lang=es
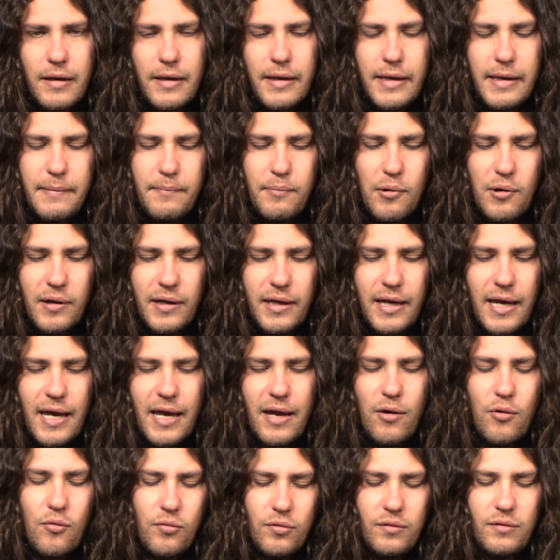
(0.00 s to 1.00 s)
¿Y por
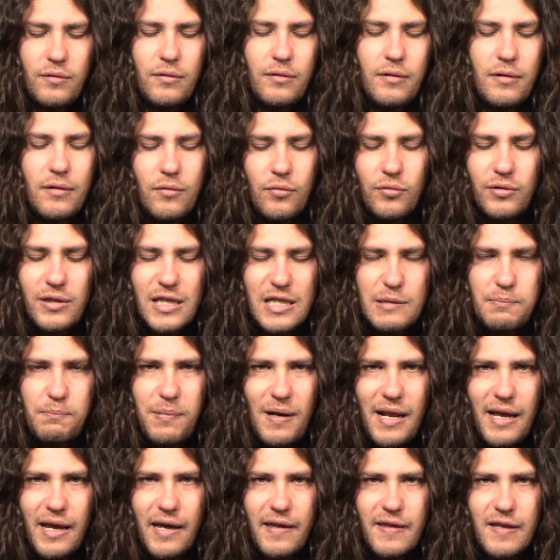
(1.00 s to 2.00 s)
qué un,
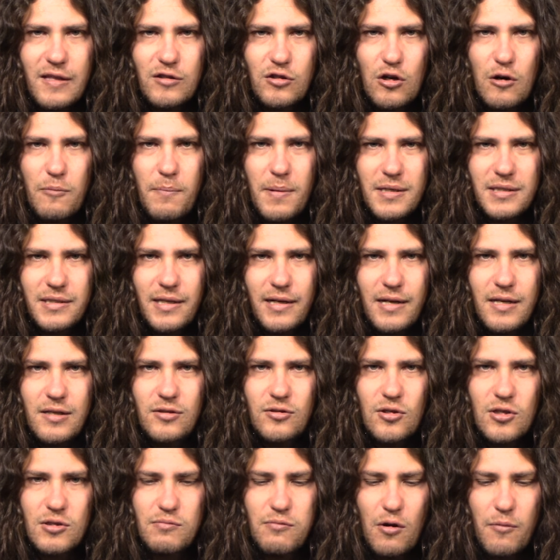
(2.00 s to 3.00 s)
despliegue de tropas en
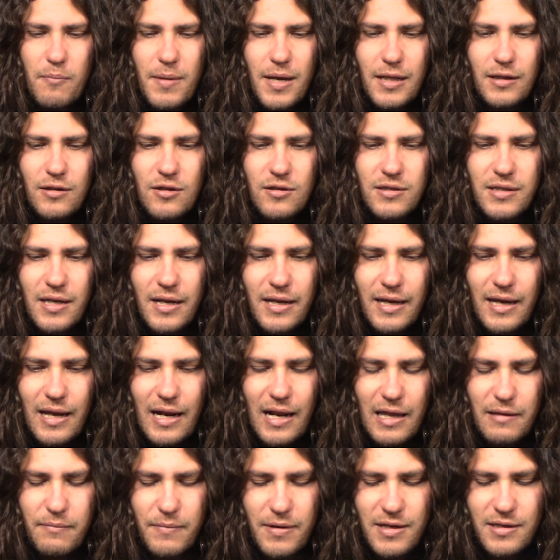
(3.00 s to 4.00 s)
estos momentos en que
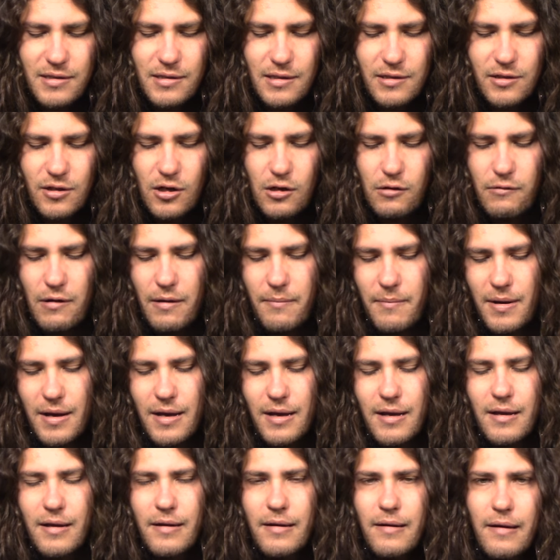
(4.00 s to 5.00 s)
la administración
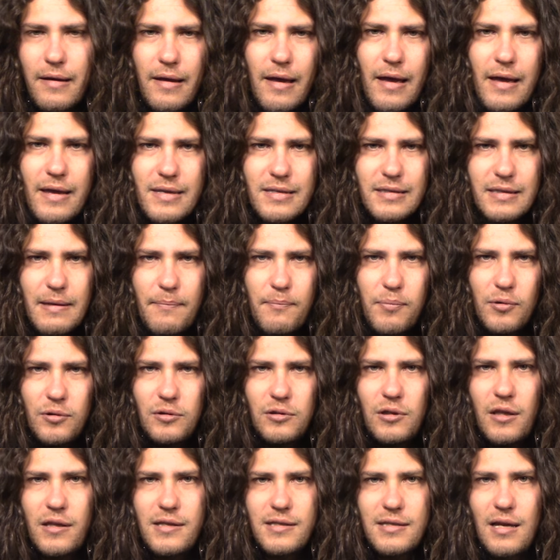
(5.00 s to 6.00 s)
Obama está a
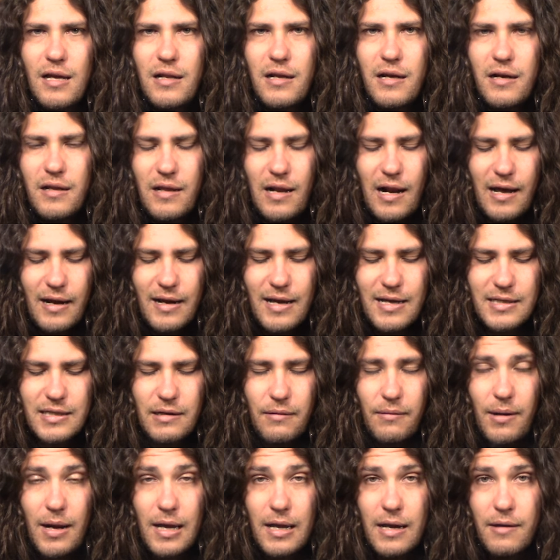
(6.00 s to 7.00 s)
punto de salir de la
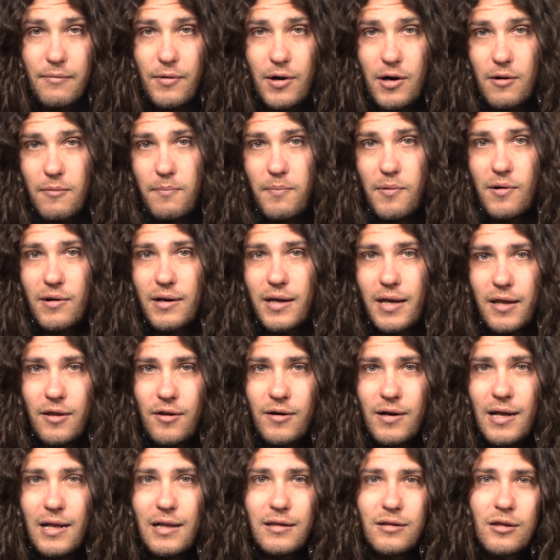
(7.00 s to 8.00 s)
Casa Blanca? Bueno, porque
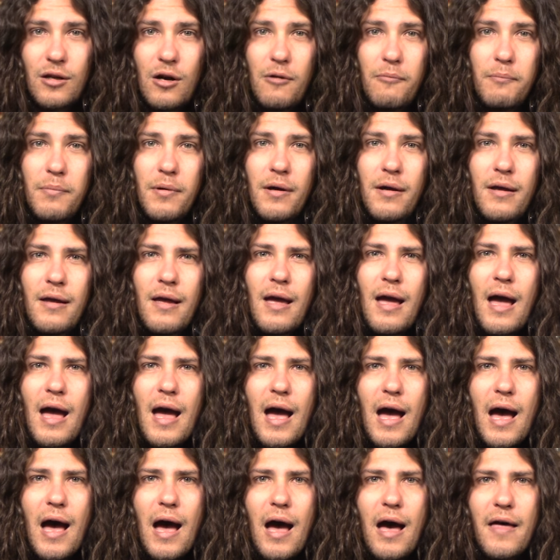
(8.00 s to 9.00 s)
Donald Trump
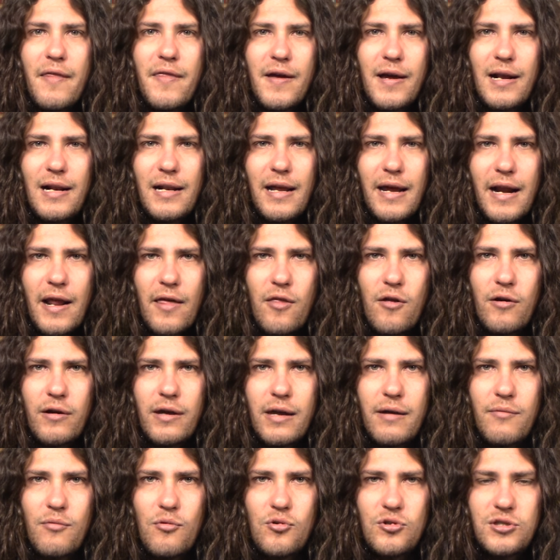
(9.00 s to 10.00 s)
ha declarado
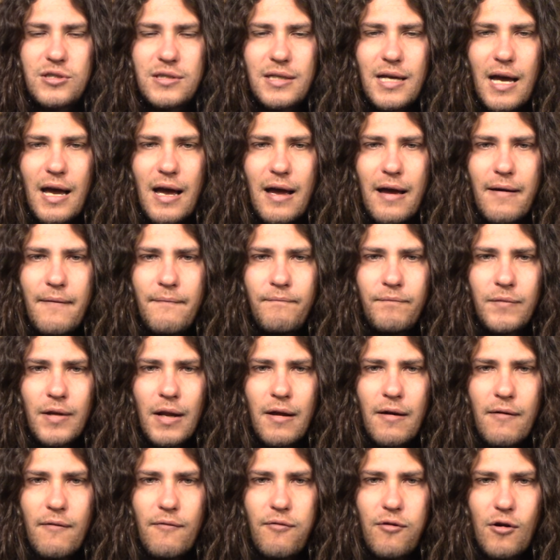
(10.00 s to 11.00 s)
que busca
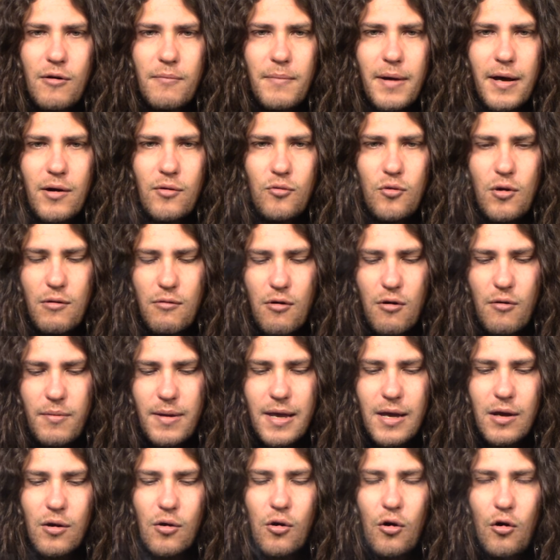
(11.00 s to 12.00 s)
formar un nuevo
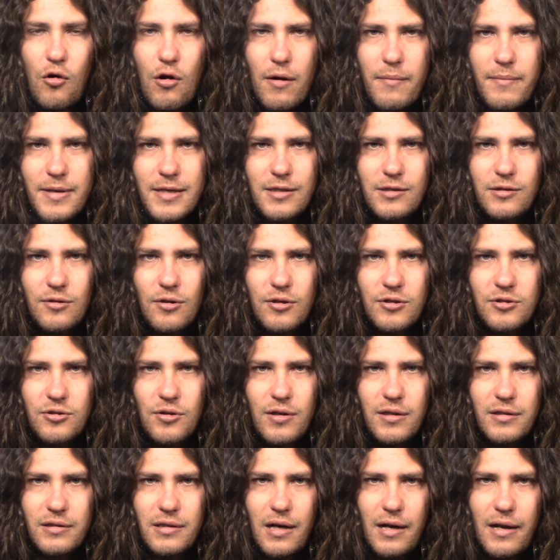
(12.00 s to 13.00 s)
vínculo
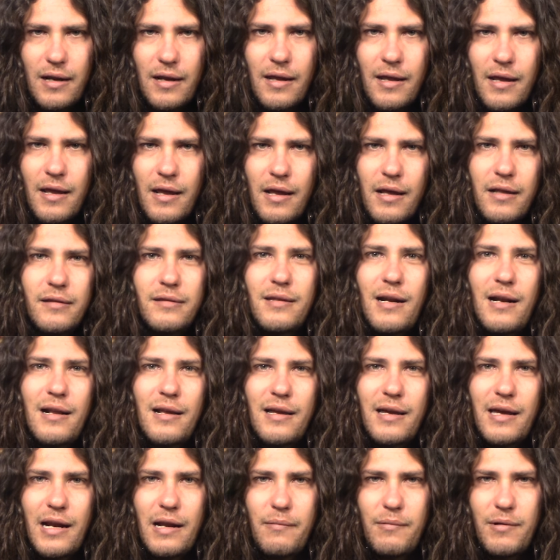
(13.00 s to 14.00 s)
amistoso entre, entre
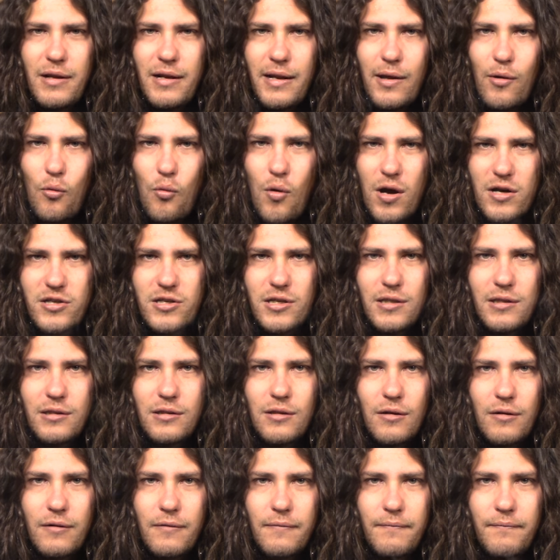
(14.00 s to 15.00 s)
el Kremlin y
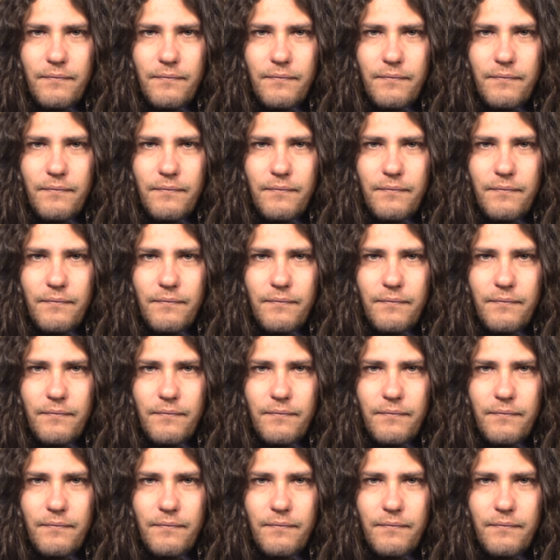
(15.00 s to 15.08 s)
Washington.